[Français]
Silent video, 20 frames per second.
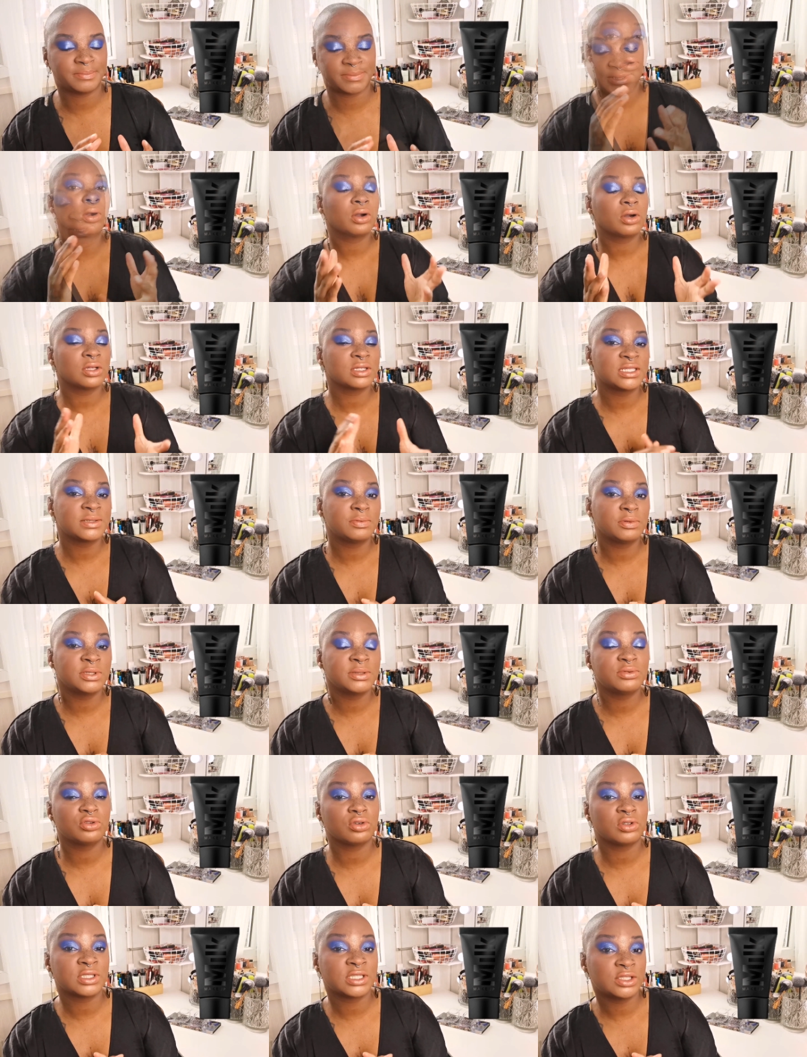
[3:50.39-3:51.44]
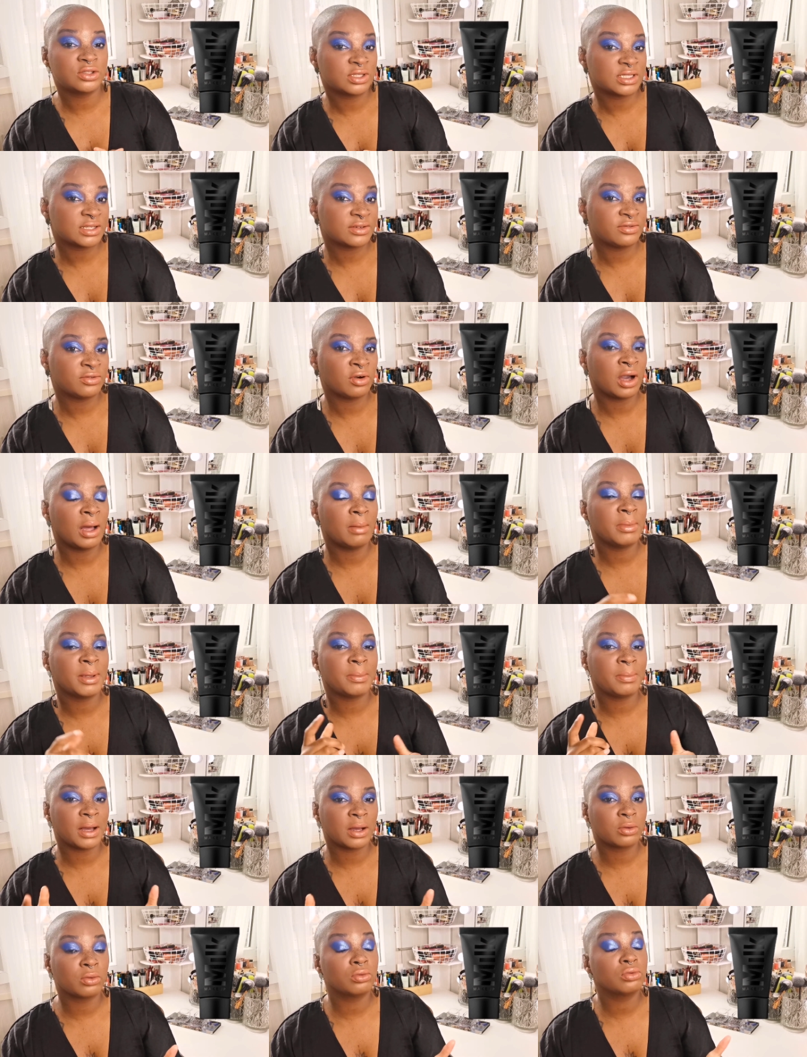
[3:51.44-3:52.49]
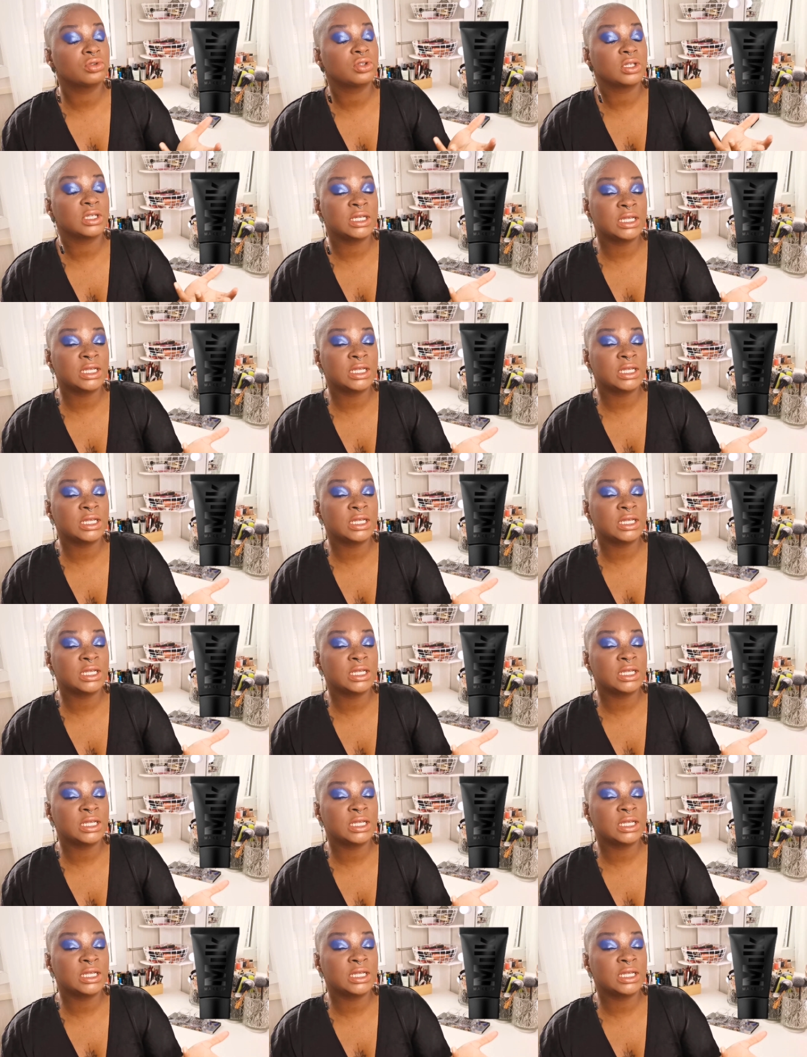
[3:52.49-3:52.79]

Il n'est pas encore disponible sur le site de Sephora, mais par contre,